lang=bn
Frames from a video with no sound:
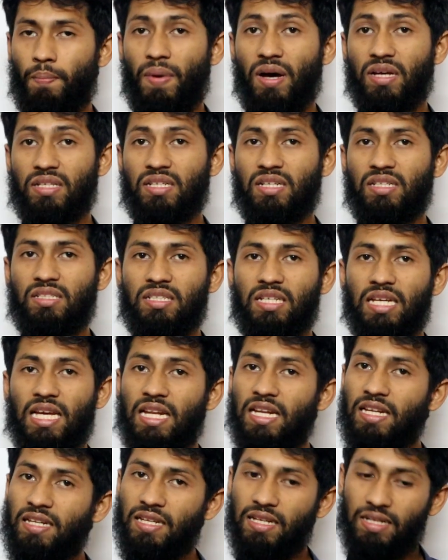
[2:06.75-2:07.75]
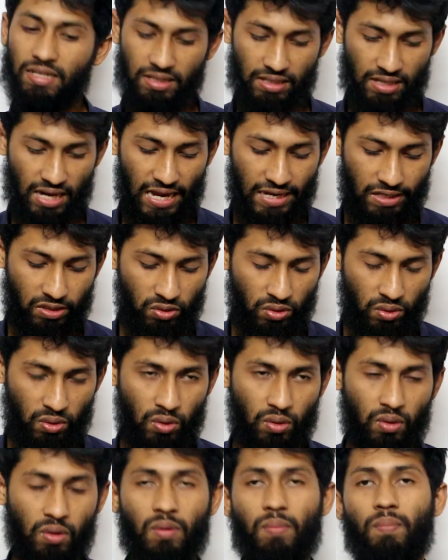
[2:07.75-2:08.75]
বাসার যে এলইডি লাইট e
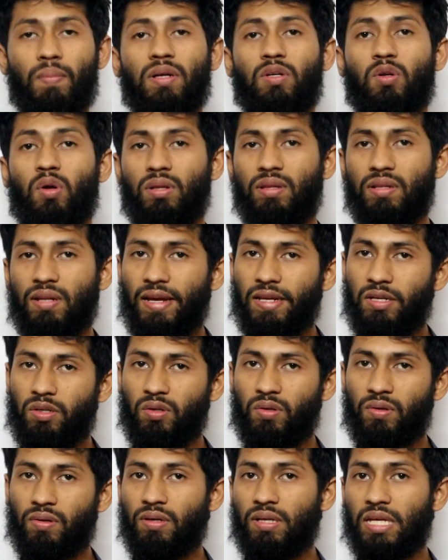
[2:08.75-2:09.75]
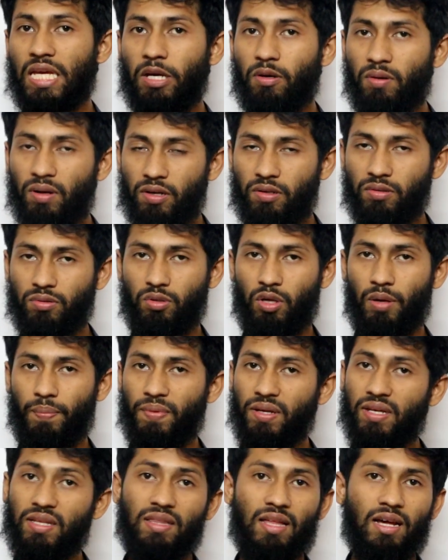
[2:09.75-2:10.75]
হোক বা টর্চ লাইট হোক এগুলো তো
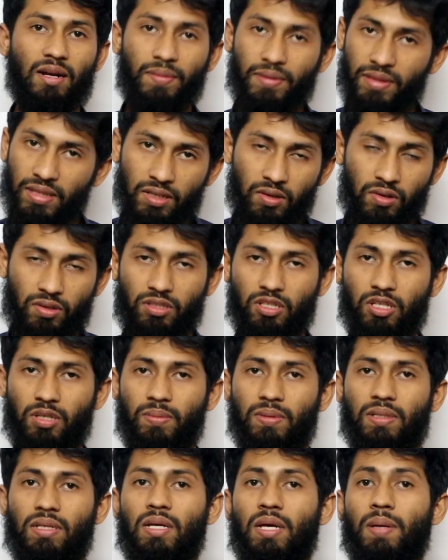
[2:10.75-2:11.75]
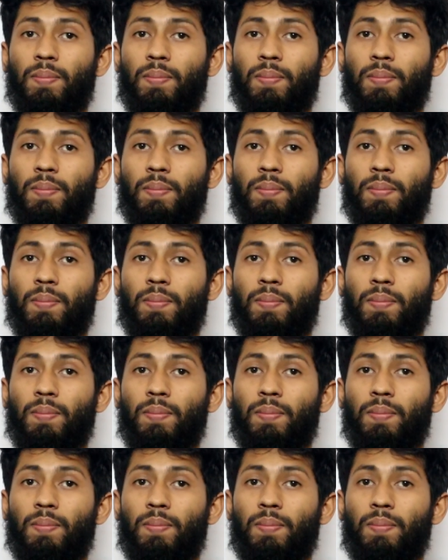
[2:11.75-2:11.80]
আপনাকে সার্ভিসিং করতে হবে